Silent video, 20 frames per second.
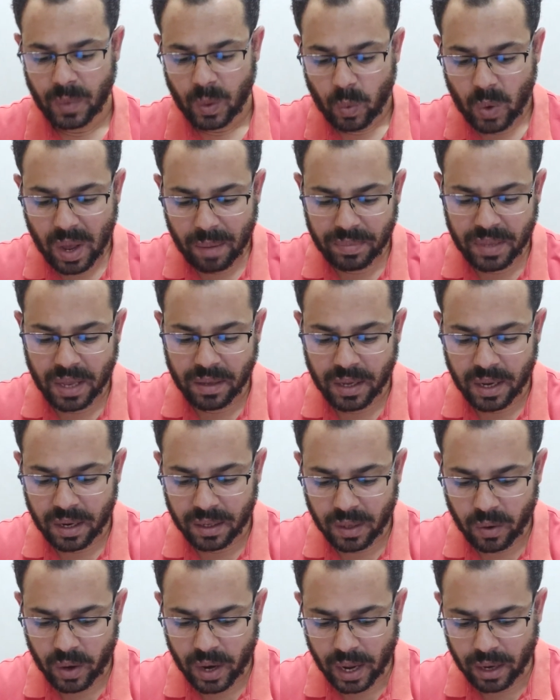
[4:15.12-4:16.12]
وهبدا ان انا
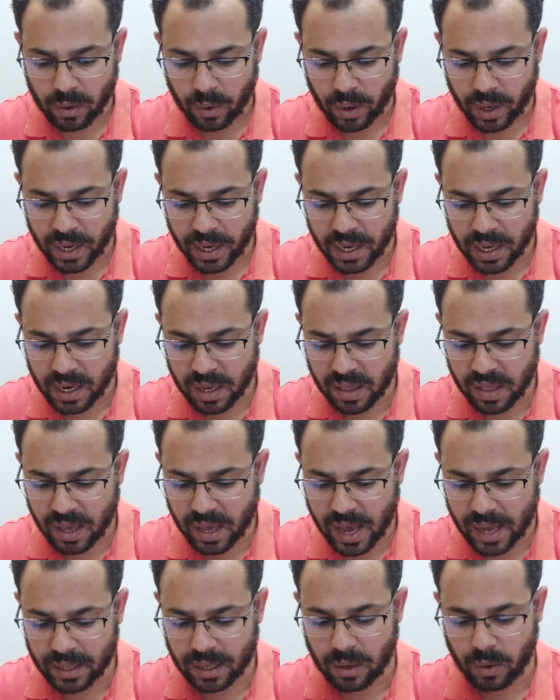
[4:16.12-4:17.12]
ادور على اللغه
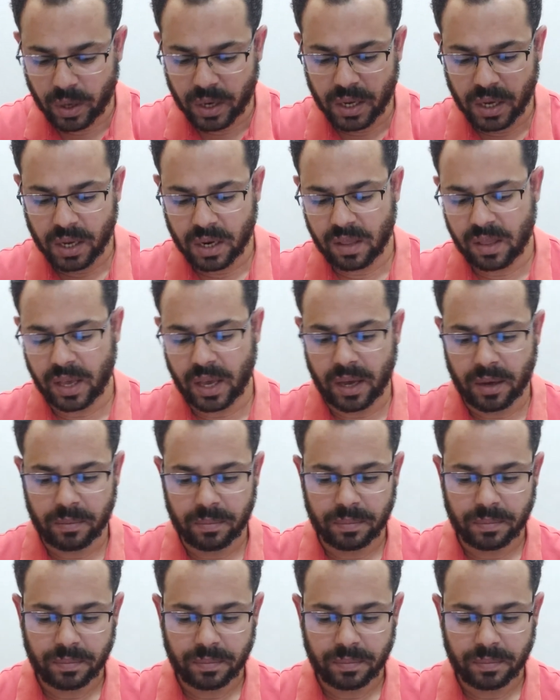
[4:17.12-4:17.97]
الانجليزيه ادي اللغه الانجليزيه